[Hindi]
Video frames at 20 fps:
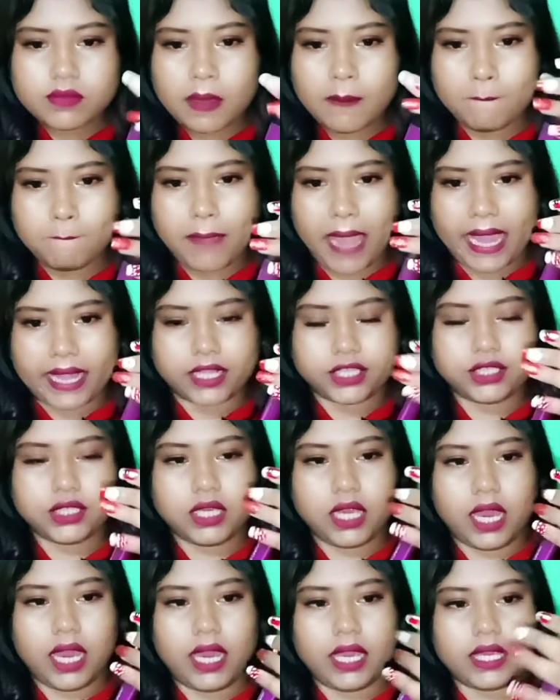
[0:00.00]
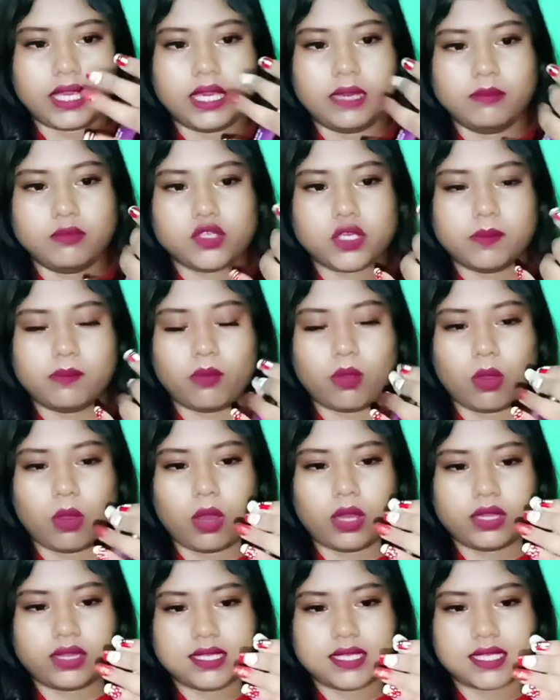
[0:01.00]
पैकेजिंग है ये मुझे
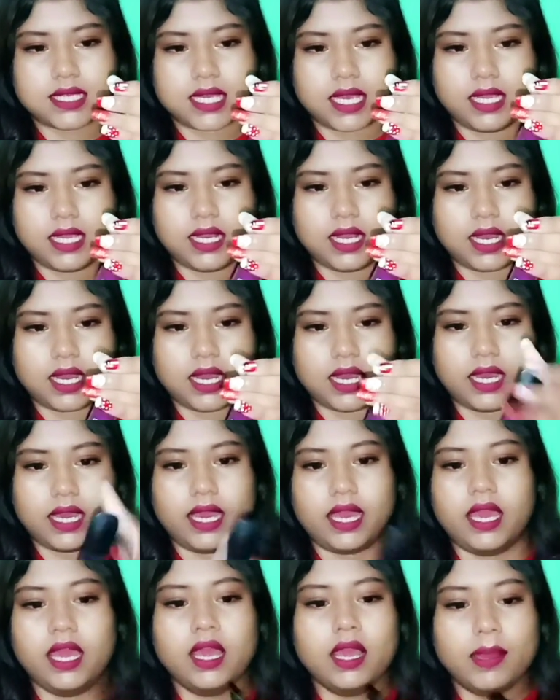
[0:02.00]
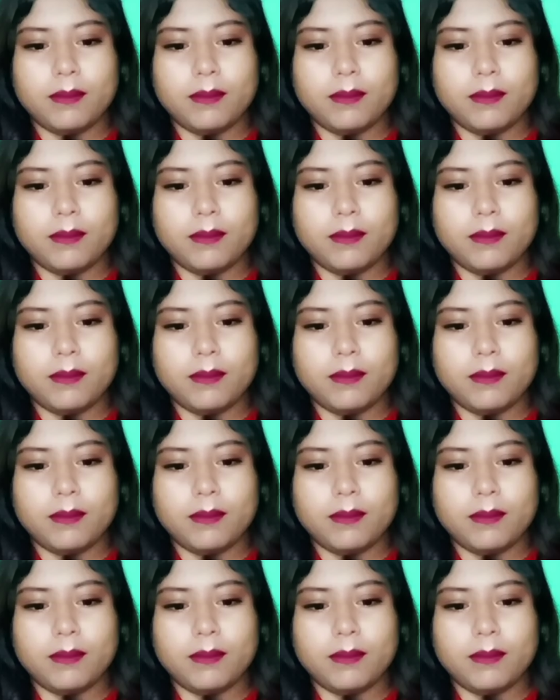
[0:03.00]
बहुत ही सही लगा है